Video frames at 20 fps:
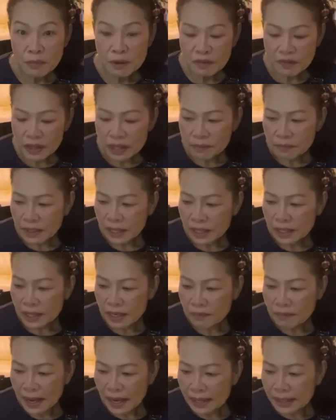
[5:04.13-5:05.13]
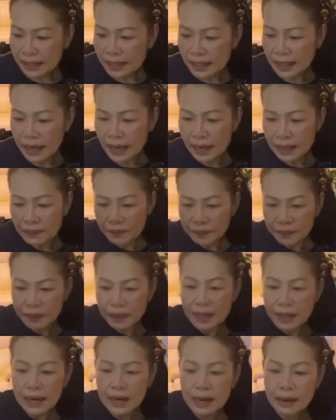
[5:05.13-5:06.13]
มีวิตามินเยอะมากเลยค่ะ
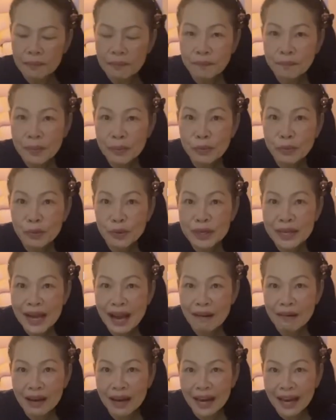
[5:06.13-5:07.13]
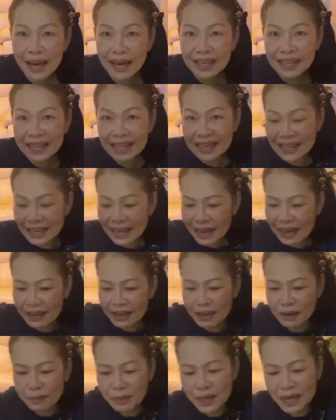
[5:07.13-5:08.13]
อ่ะไม่พูดยาวแล้วค่ะ กินเลยค่ะ
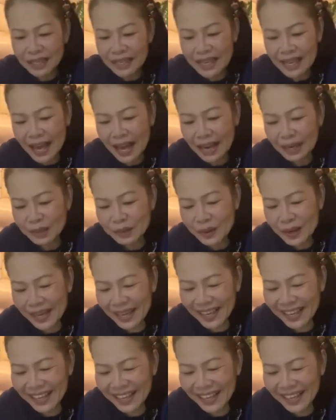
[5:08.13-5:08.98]
เดี๋ยวเพื่อนจะอยากด้วย